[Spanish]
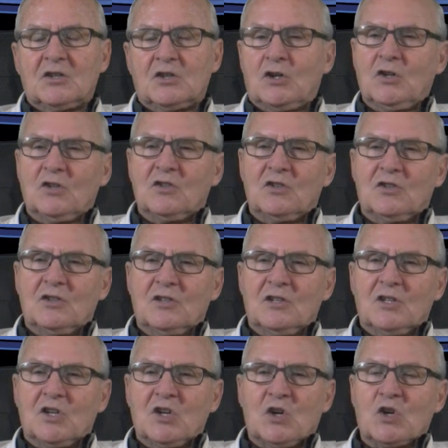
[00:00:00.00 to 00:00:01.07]
No,
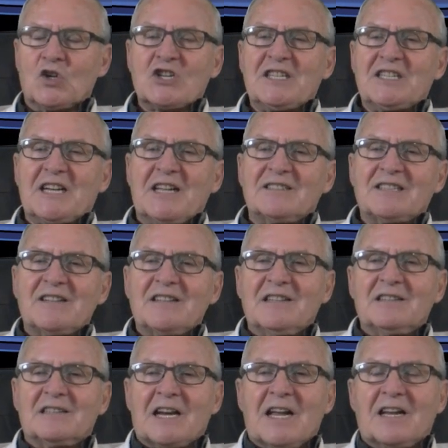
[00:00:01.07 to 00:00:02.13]
no se trata de
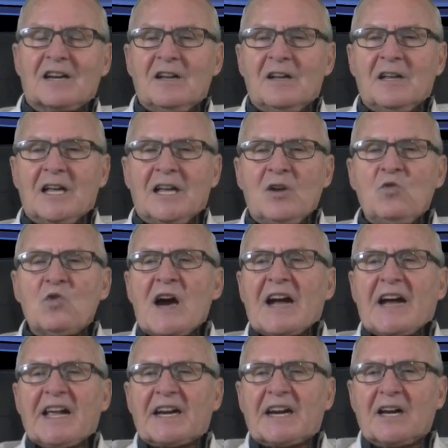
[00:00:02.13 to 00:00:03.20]
entrar en
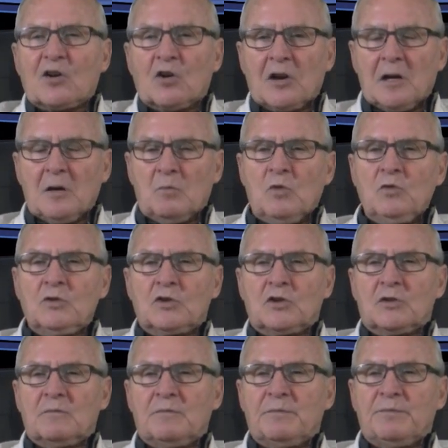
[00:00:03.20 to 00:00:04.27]
una guerra con el
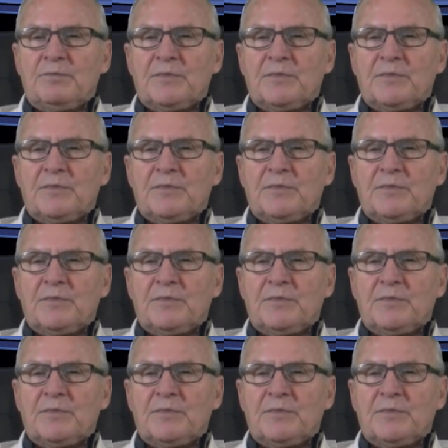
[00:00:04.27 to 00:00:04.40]
mundo,